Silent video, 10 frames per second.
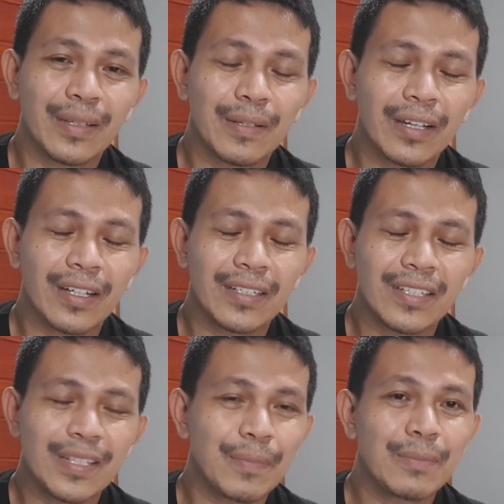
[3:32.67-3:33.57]
Uh,
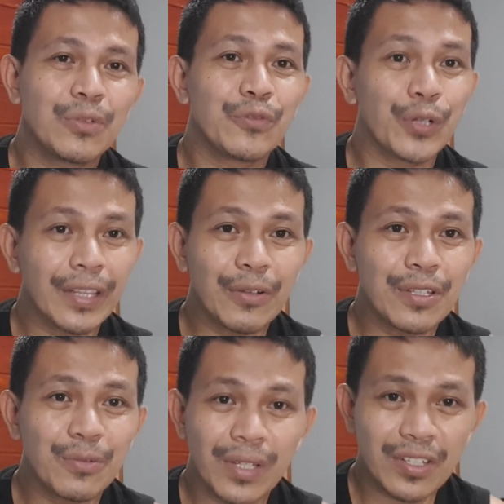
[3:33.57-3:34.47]
isipin mo,
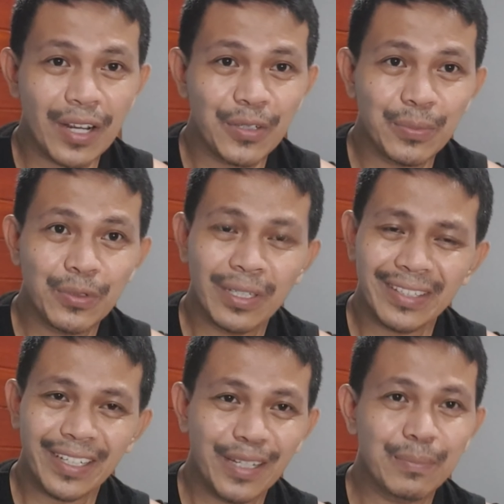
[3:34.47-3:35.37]
4,000 watch hour po ang
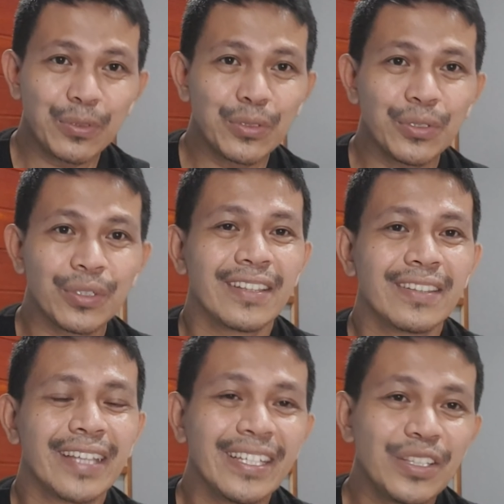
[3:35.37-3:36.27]
tagal po nun.
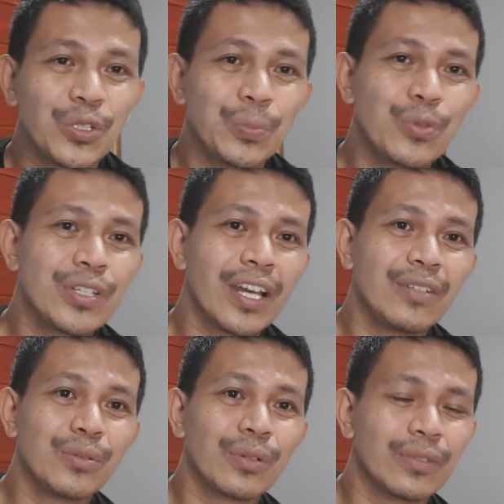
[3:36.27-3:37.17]
Na-hit ko po siya
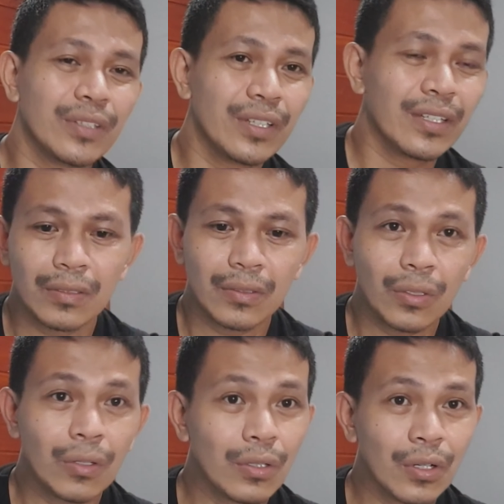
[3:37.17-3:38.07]
noong
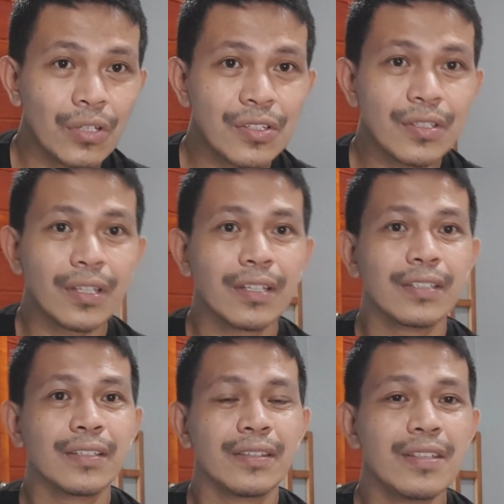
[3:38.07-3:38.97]
August
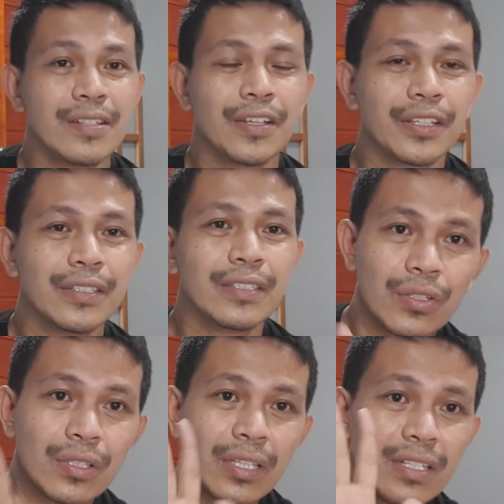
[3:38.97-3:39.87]
this year.
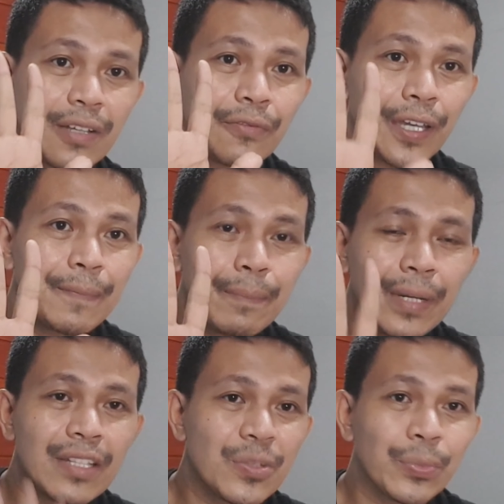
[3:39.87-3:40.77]
Nasa 5
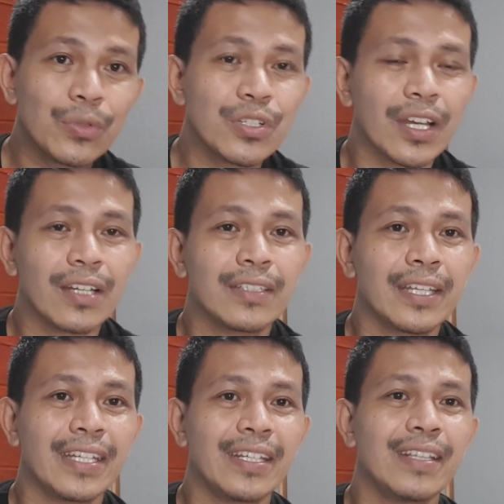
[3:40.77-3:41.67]
months po siya
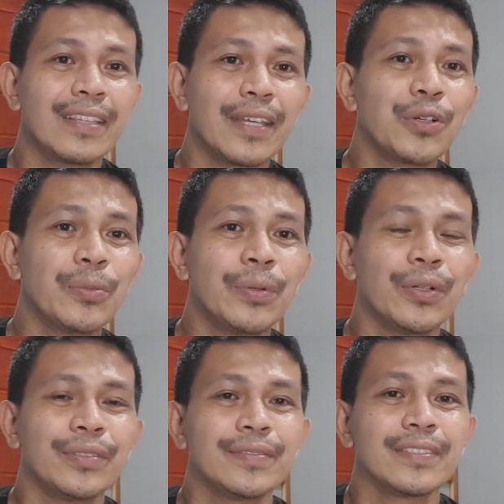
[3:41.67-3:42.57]
na hinihintay ko
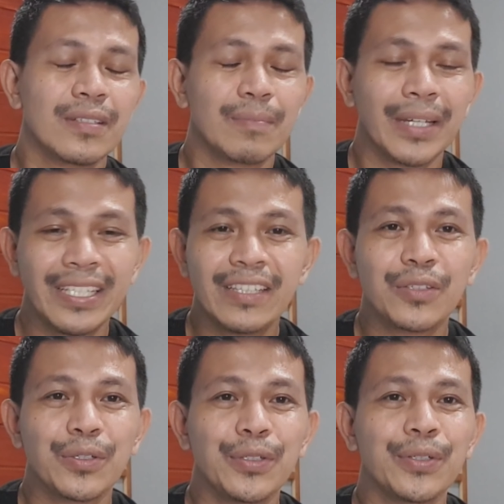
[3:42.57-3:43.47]
po. Ma-hit
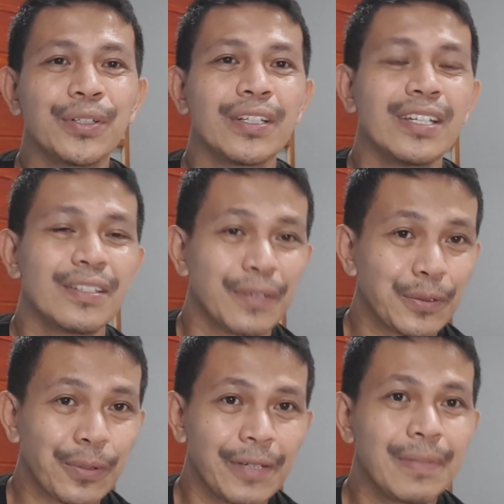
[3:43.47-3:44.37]
ko yung
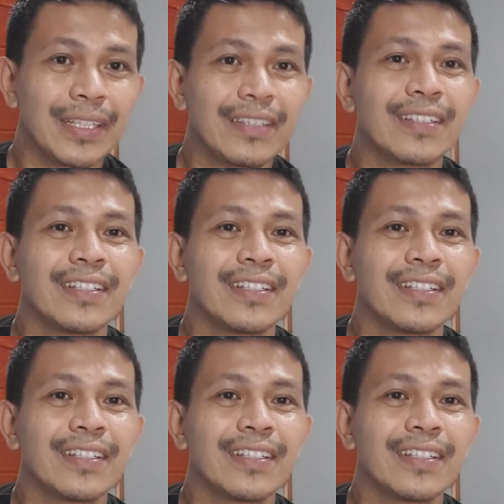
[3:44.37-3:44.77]
requirement